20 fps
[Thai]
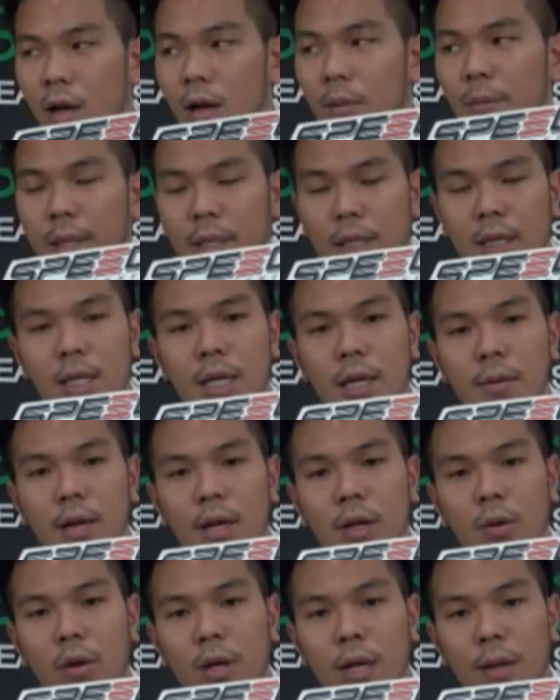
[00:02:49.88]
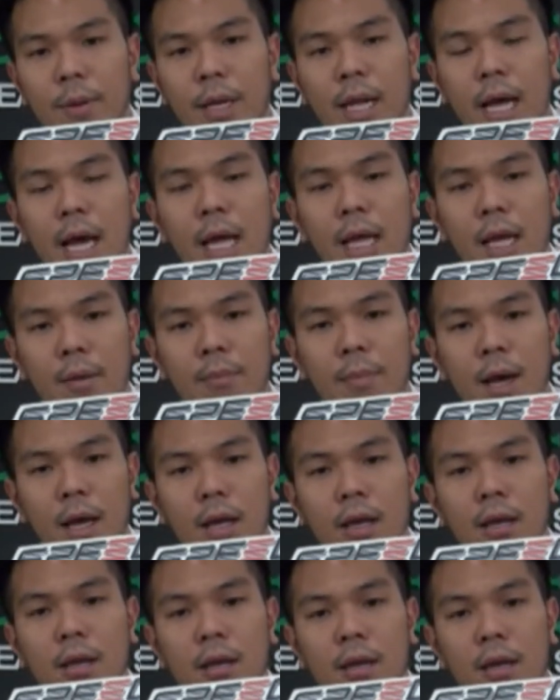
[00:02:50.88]
แล้วก็มีที่เรียบทางด่วนรามอินทราเอก
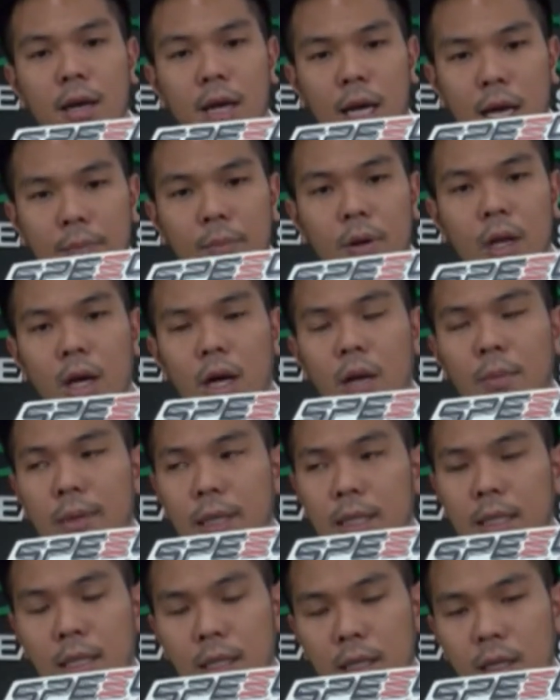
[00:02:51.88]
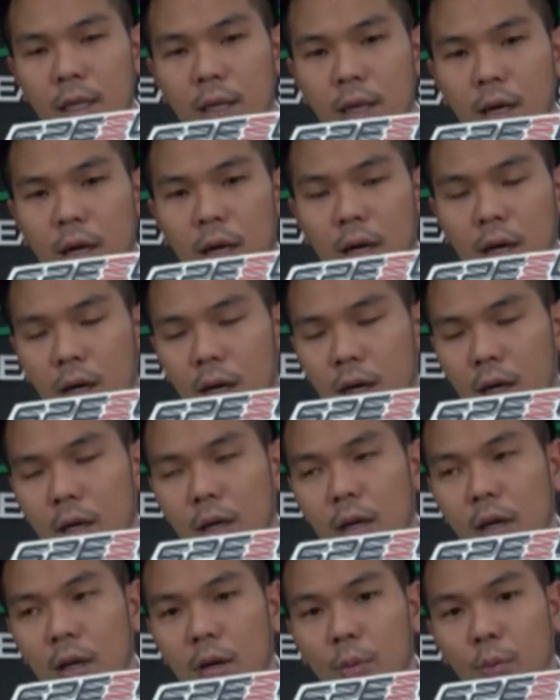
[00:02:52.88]
มัยครับแล้วก็มีที่
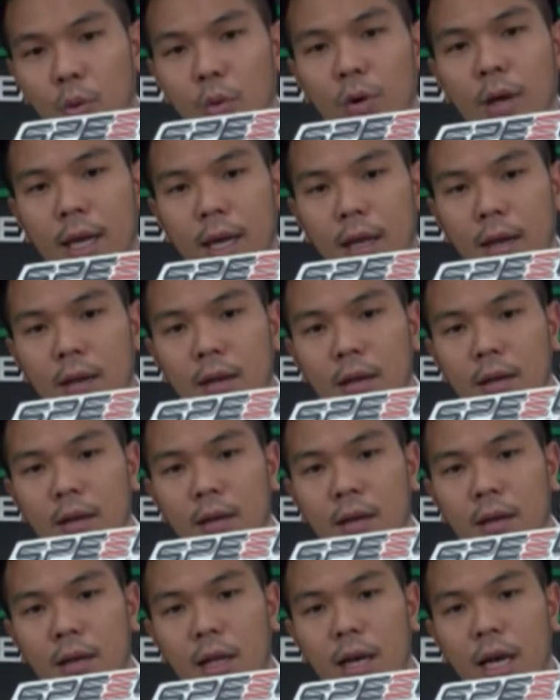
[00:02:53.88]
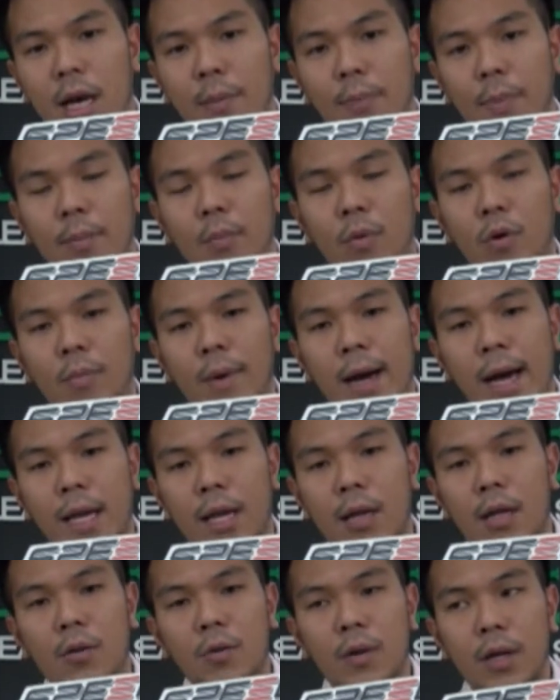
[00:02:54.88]
ภูเก็ตนะครับเป็นโม
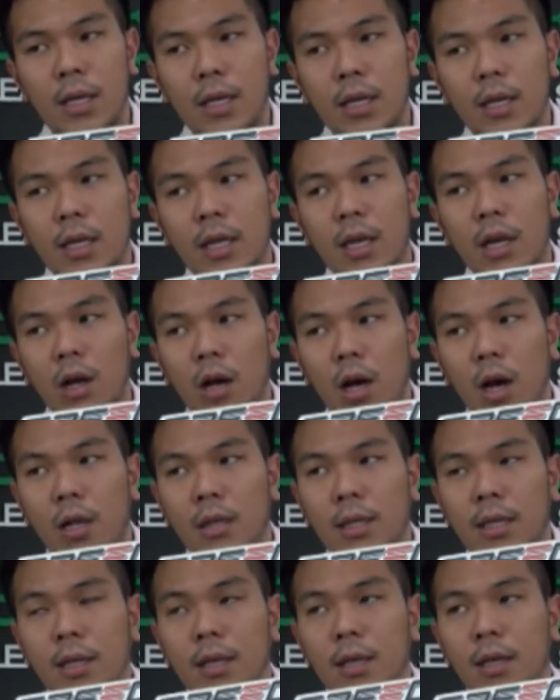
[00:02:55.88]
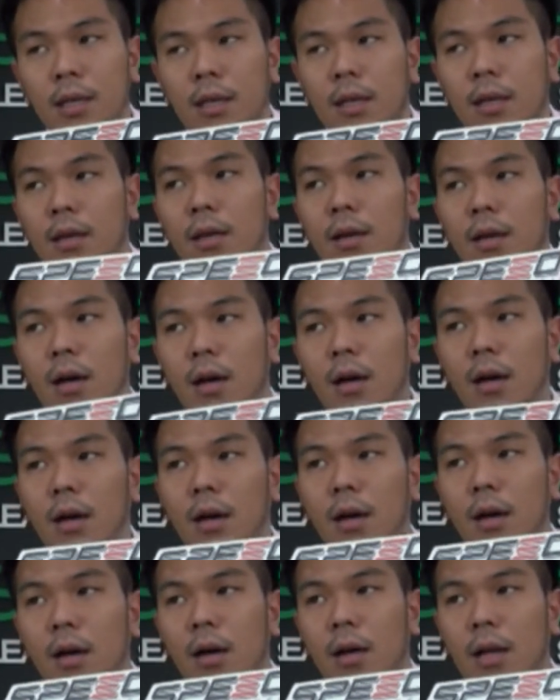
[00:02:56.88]
บายเดลิเวอรี่แล้วก็ที่
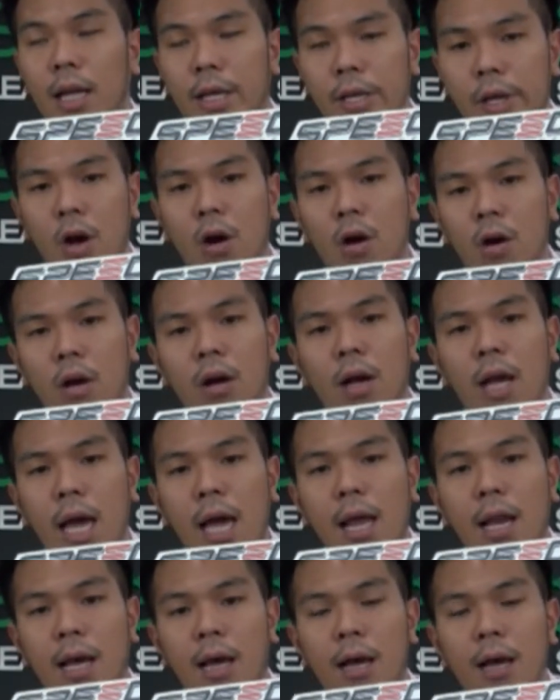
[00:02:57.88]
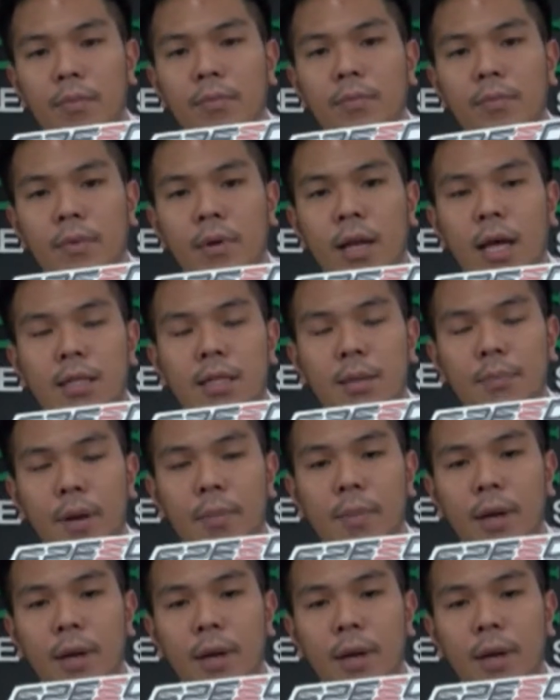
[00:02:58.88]
ระยองก็ใกล้ละครับน่า